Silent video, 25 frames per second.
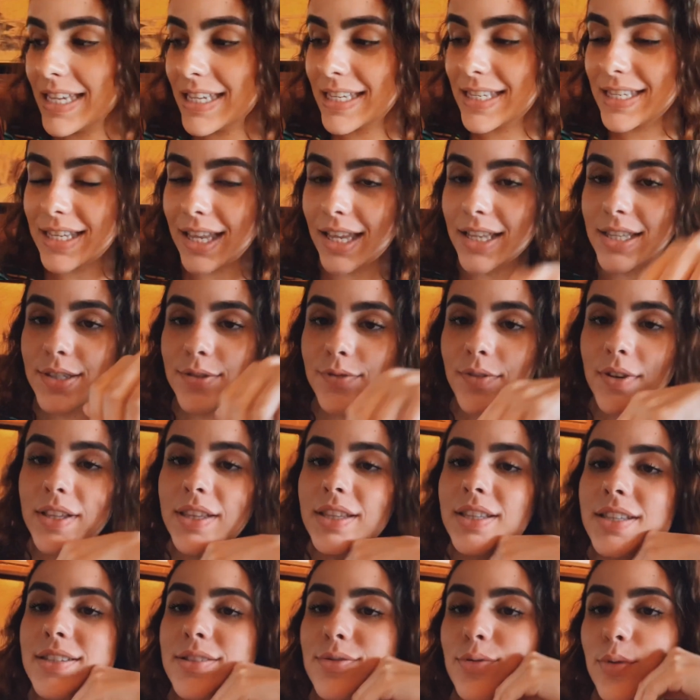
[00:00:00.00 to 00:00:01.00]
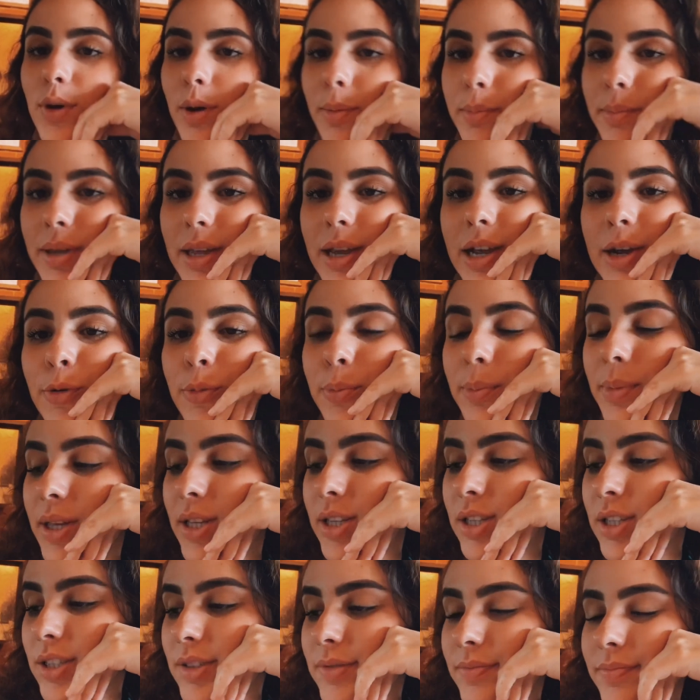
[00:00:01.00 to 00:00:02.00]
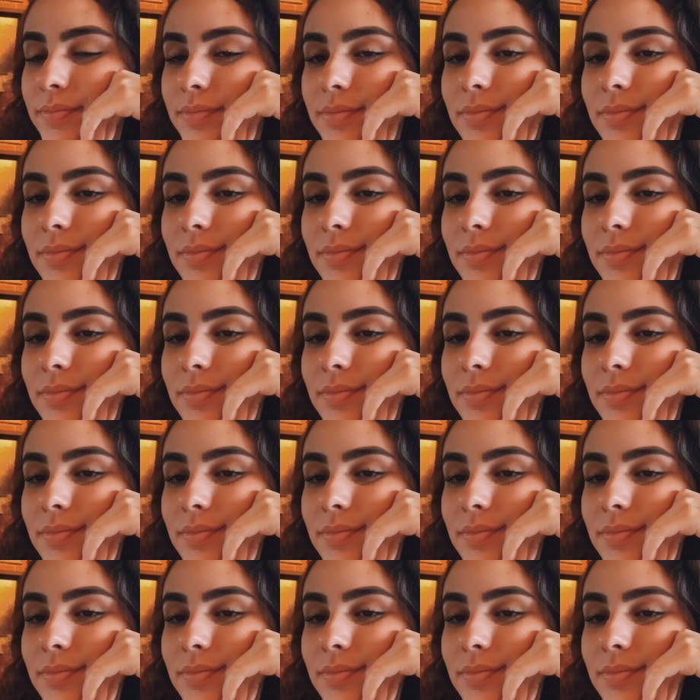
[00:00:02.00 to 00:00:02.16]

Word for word: Satisfeitíssimo com a minha comida.